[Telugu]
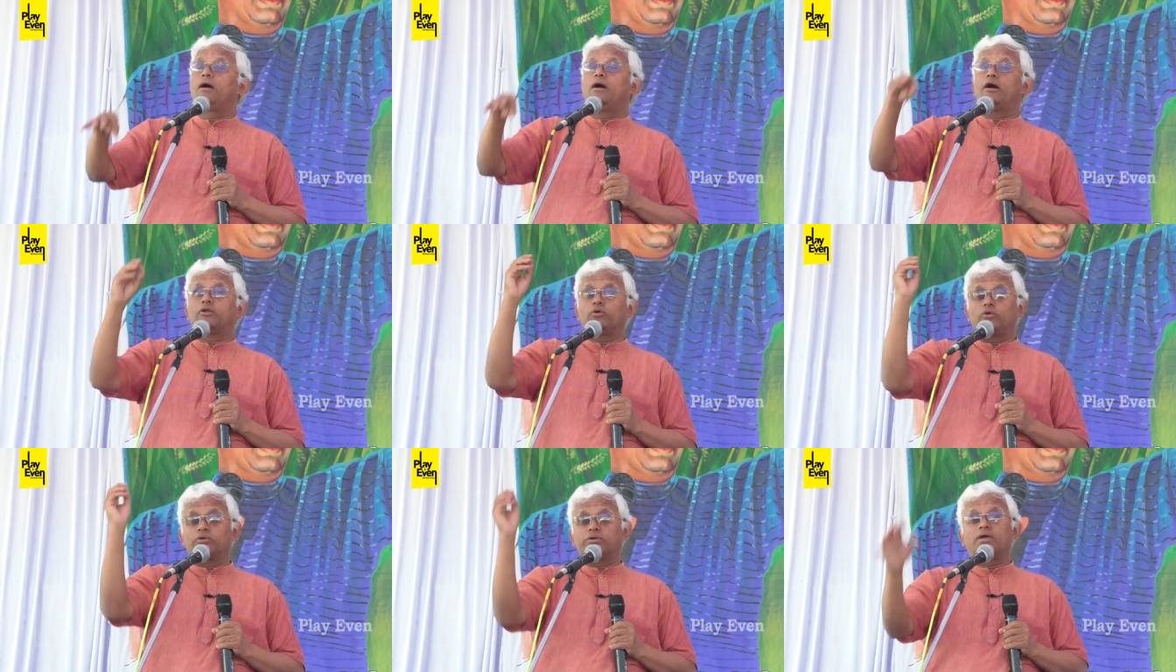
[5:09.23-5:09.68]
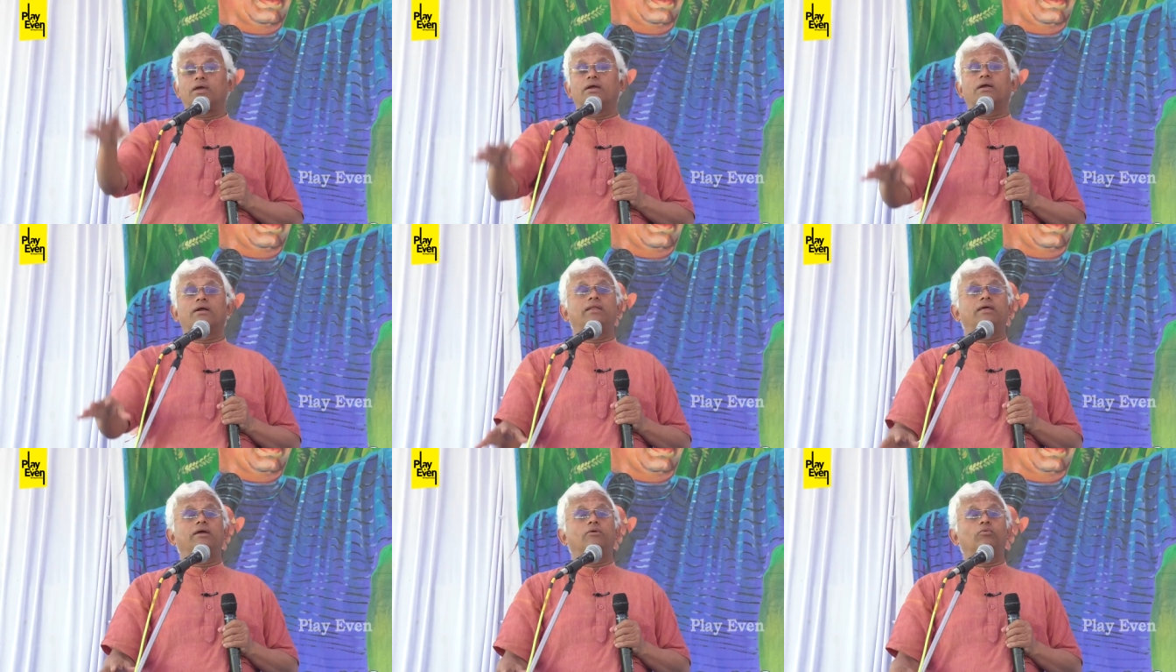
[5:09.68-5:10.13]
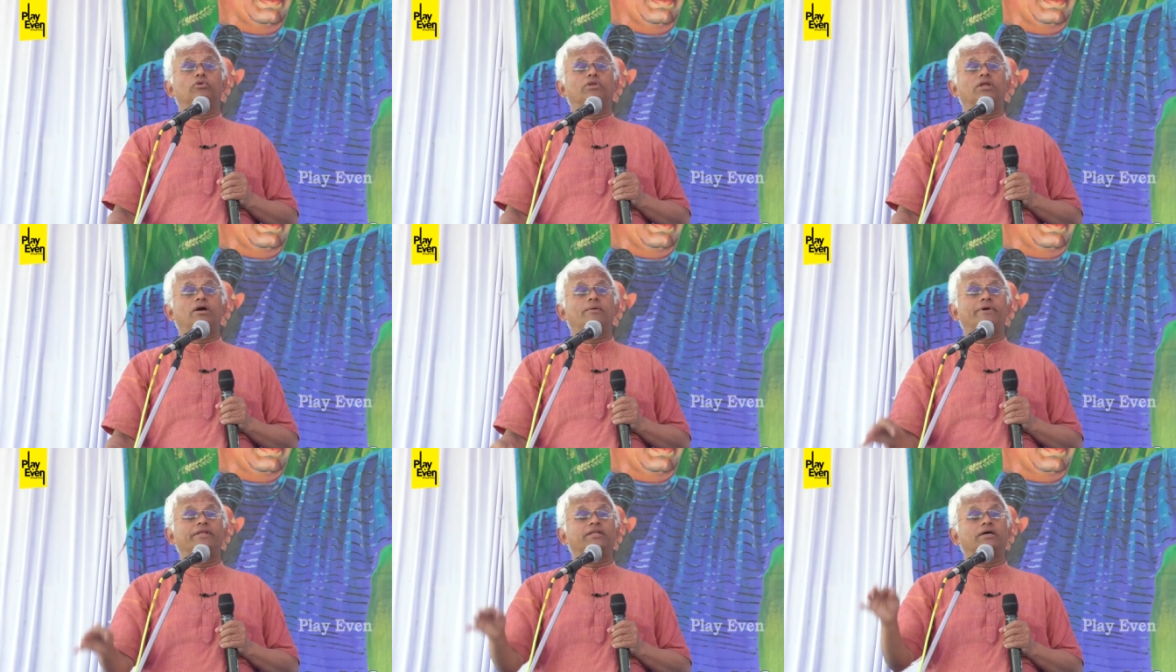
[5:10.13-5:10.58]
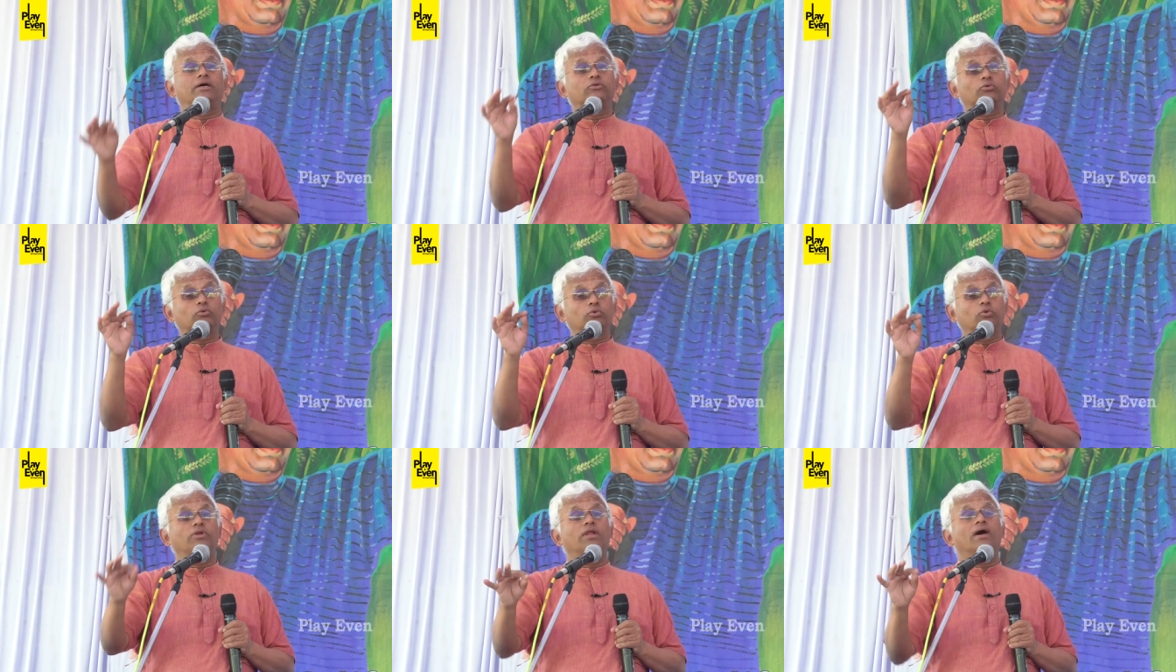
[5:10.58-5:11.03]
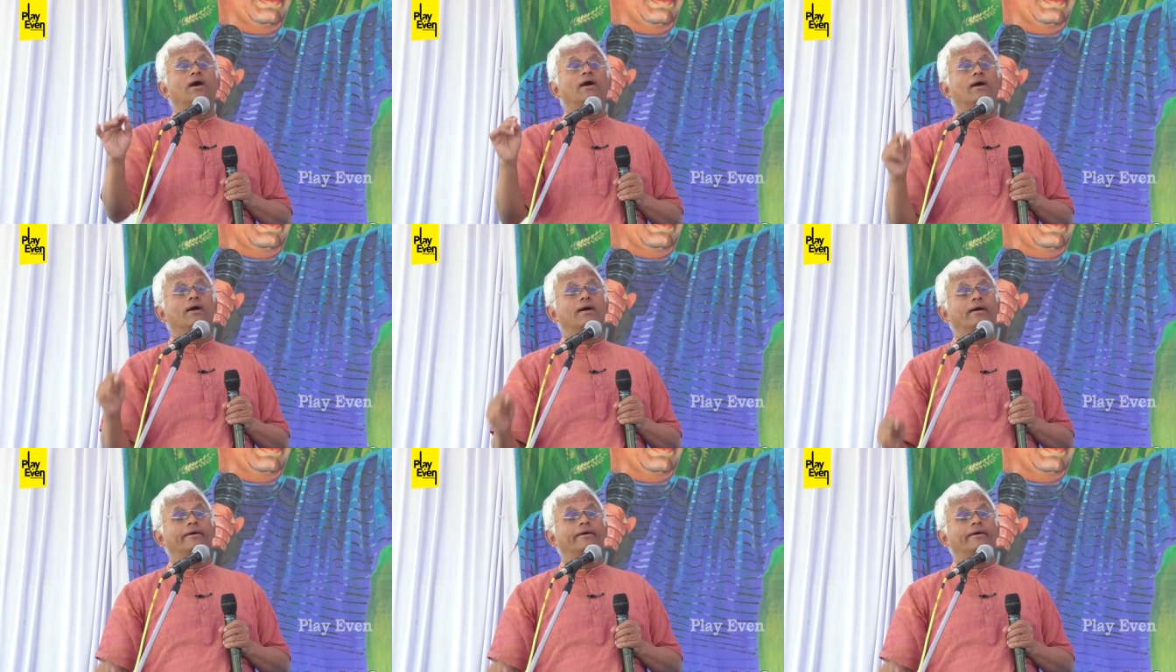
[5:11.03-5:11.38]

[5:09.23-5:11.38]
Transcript: ఆరోగ్యంగానే ఉన్నామని అనుకున్నా